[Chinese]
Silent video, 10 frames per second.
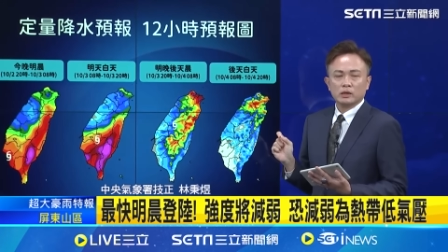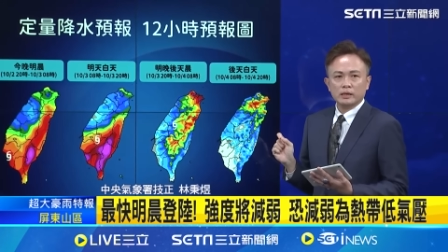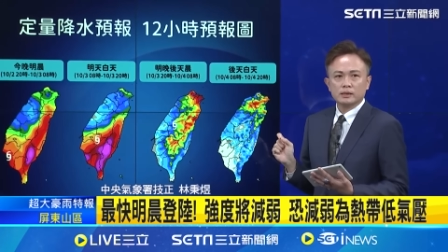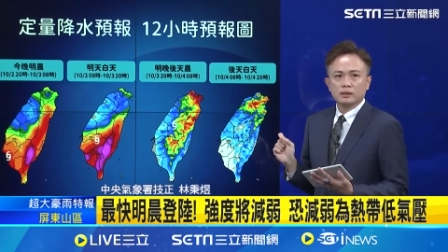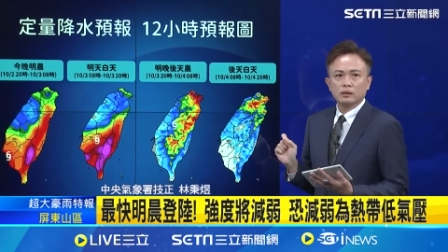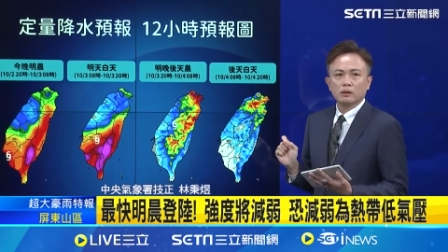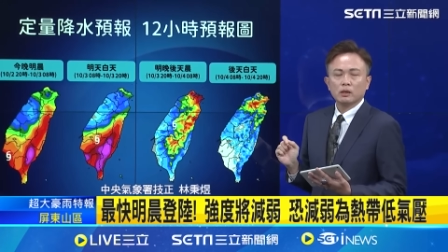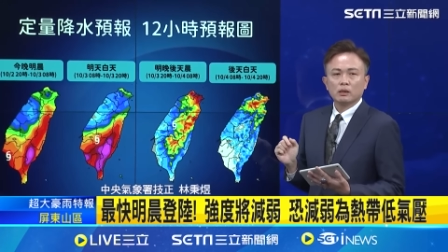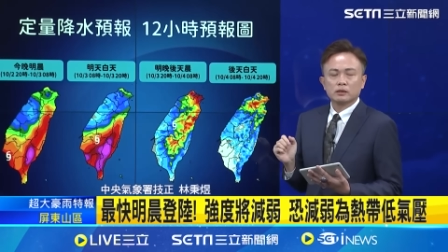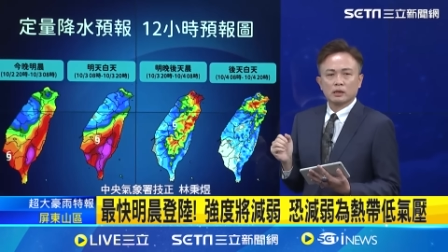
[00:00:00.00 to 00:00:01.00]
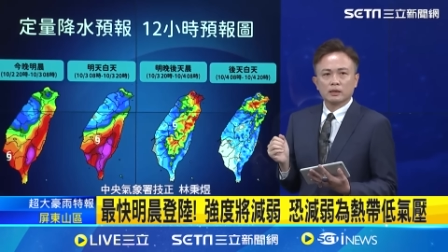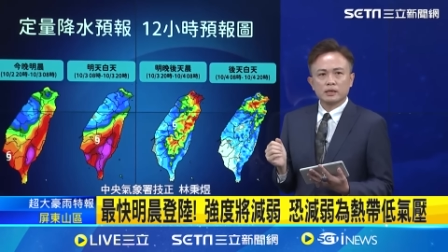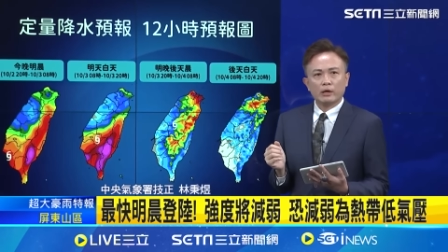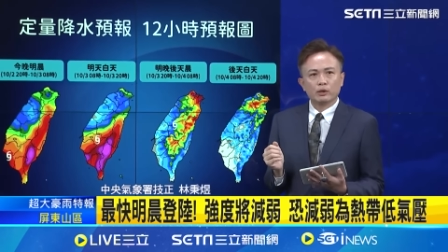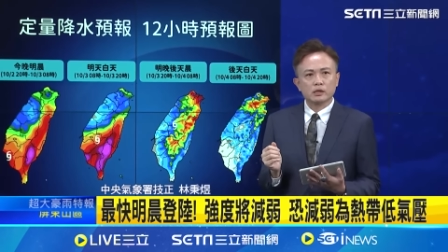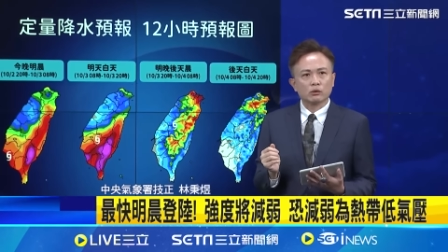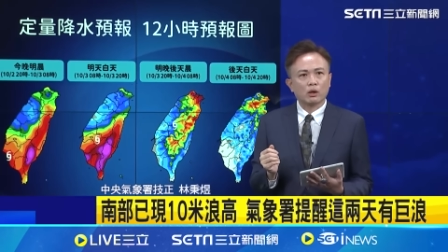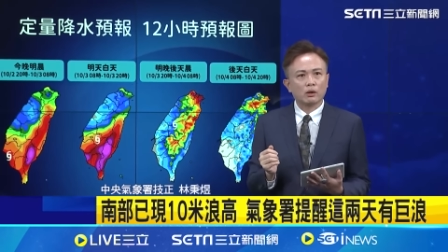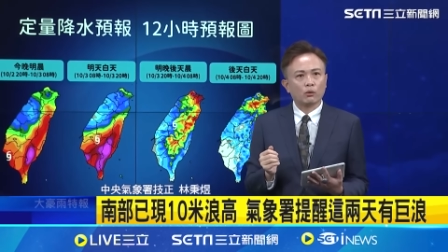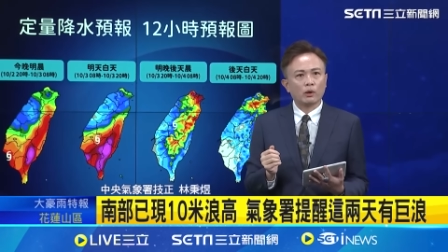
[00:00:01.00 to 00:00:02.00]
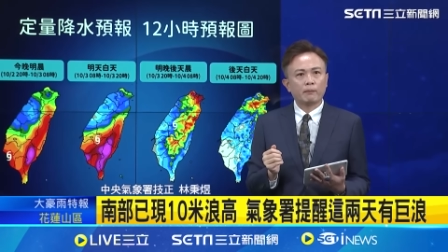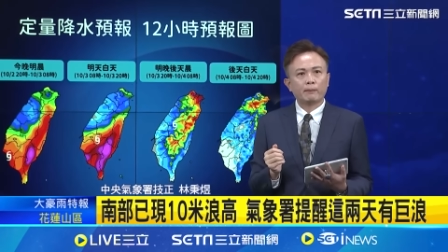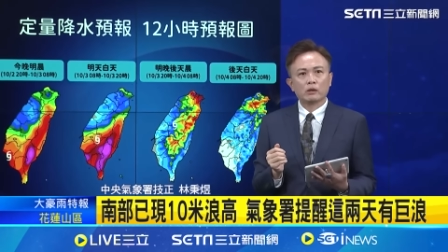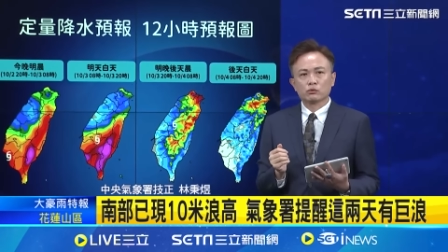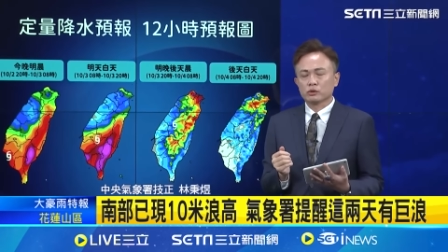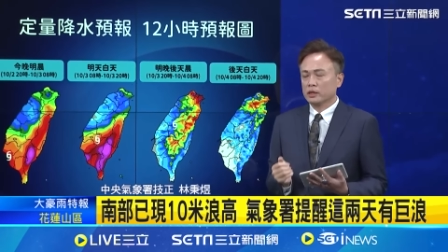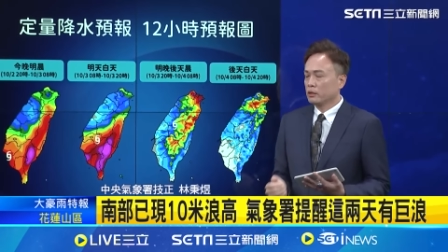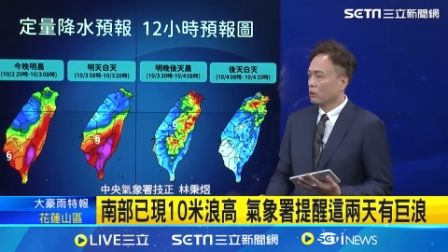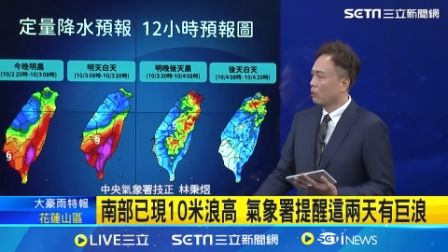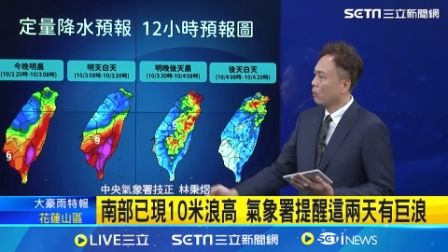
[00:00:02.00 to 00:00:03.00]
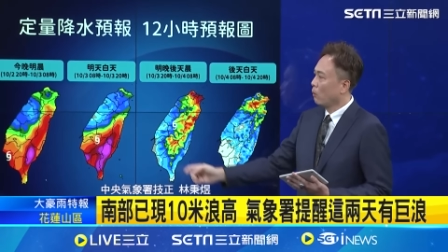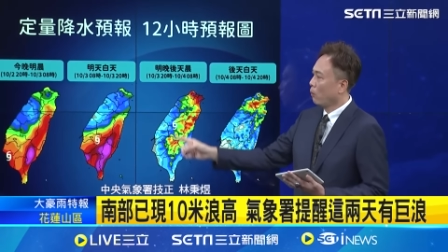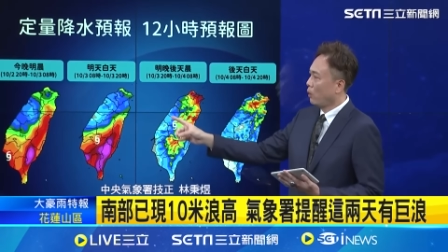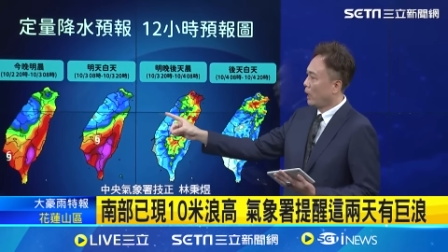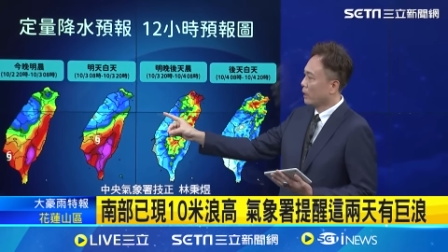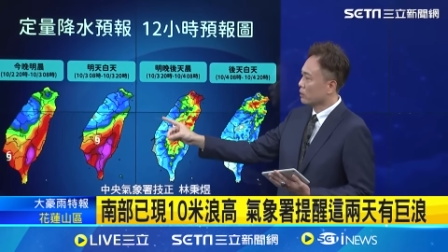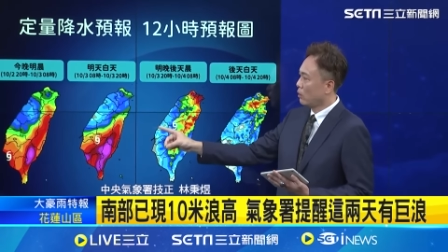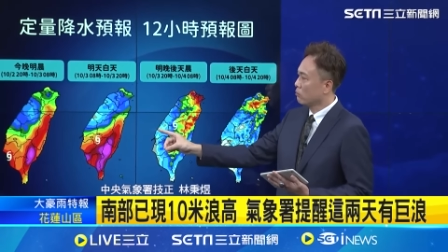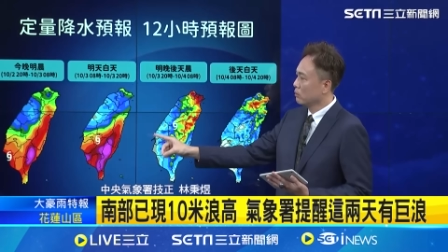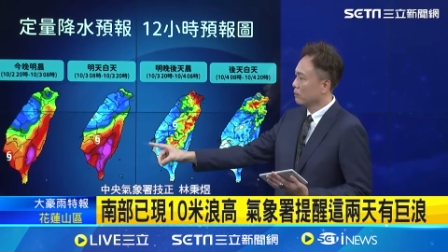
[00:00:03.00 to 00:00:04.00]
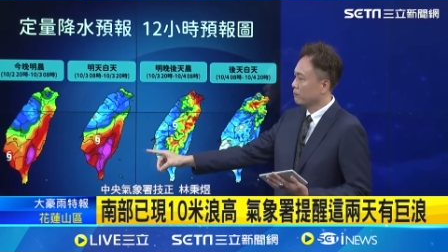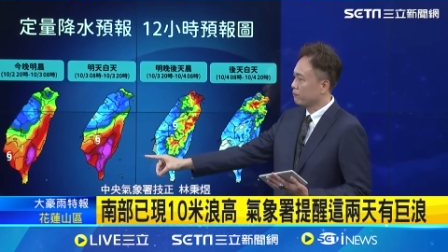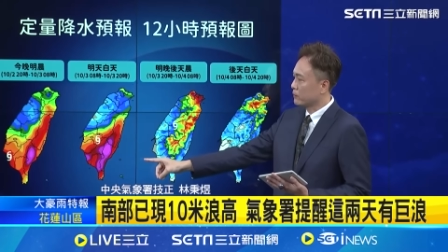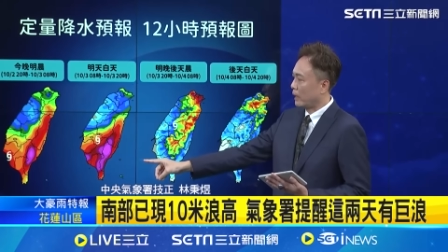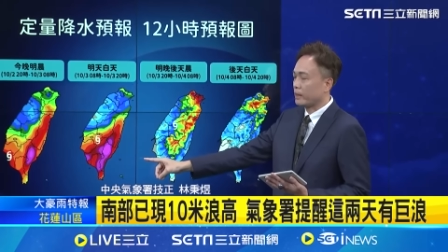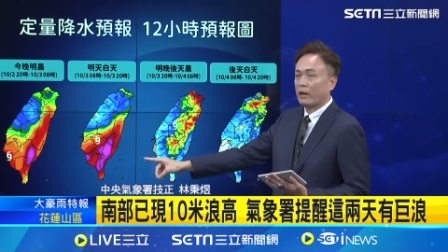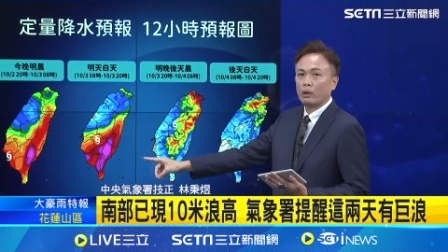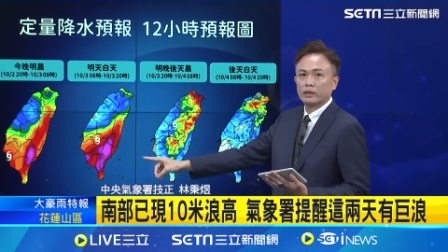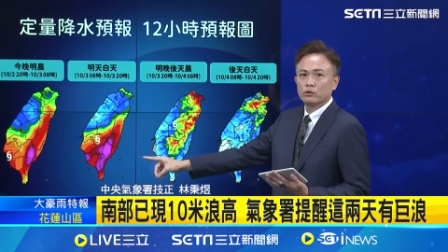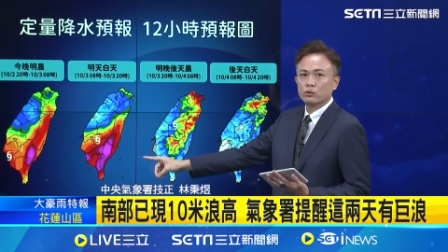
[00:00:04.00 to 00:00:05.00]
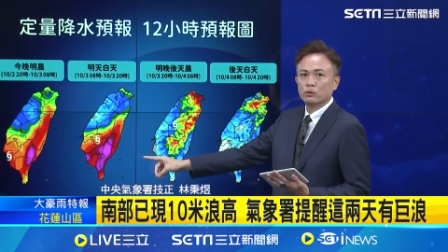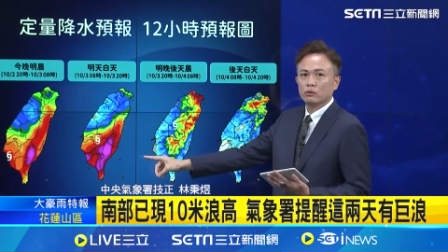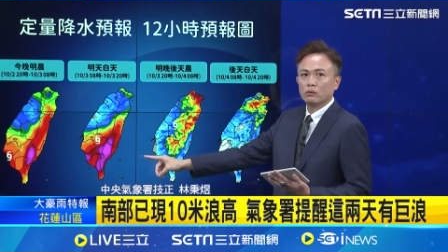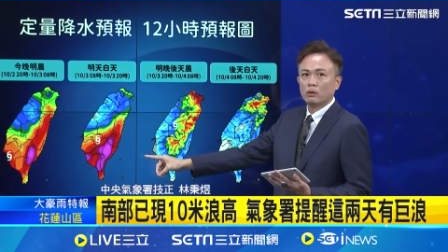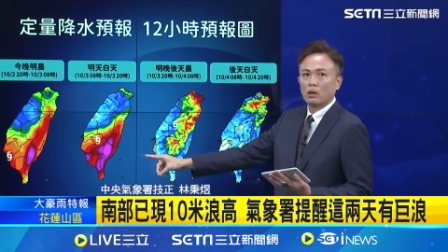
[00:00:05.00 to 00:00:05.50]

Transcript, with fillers: 因此整个下雨的情况会慢慢的逐渐由花东南台湾地区